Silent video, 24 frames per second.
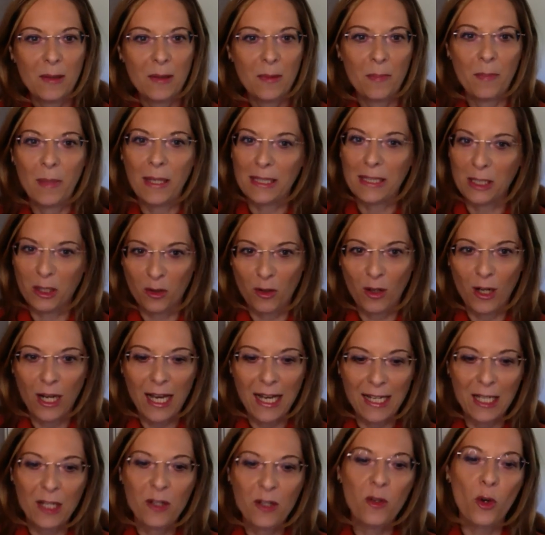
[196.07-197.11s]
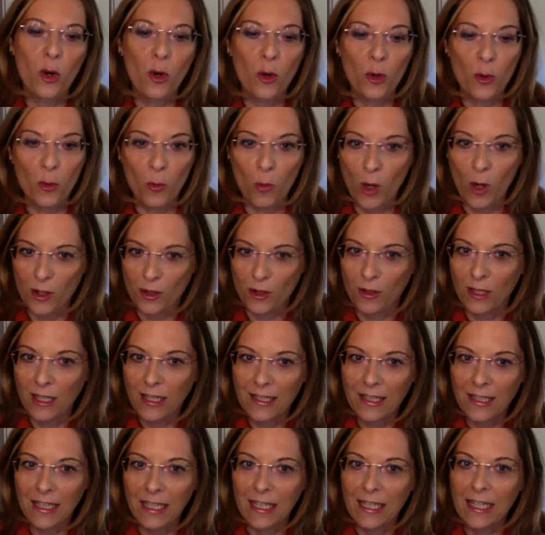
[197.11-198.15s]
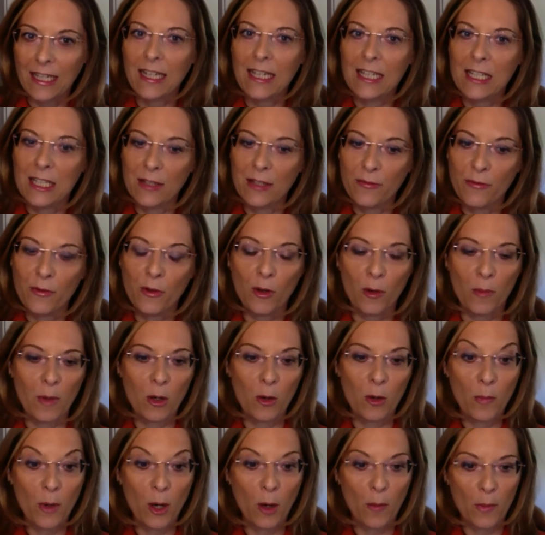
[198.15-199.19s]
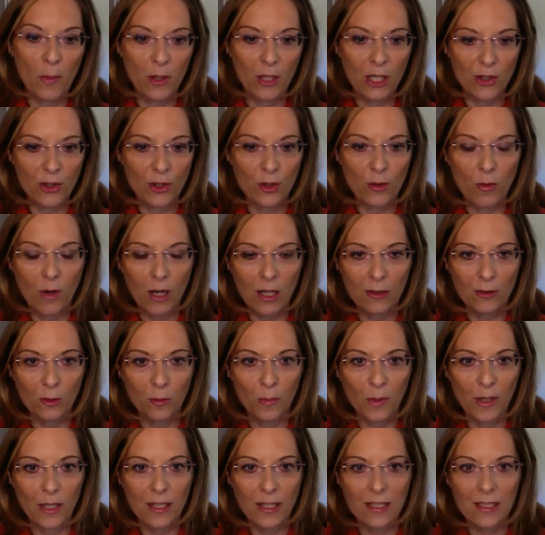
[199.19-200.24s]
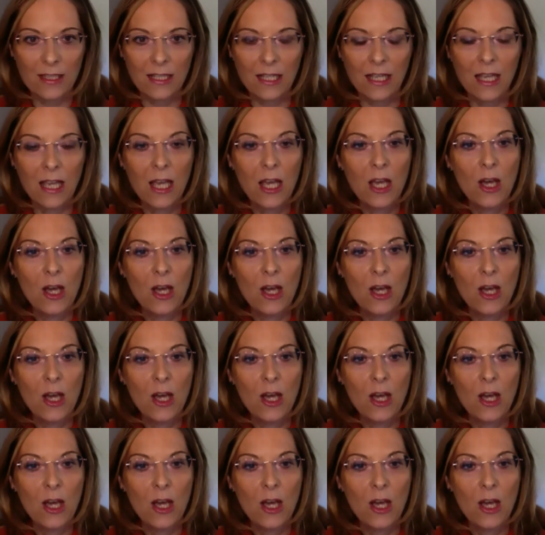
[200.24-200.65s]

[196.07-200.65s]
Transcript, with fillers: particolari, non Watson e Crick, che si formano proprio nei G-quadrupex,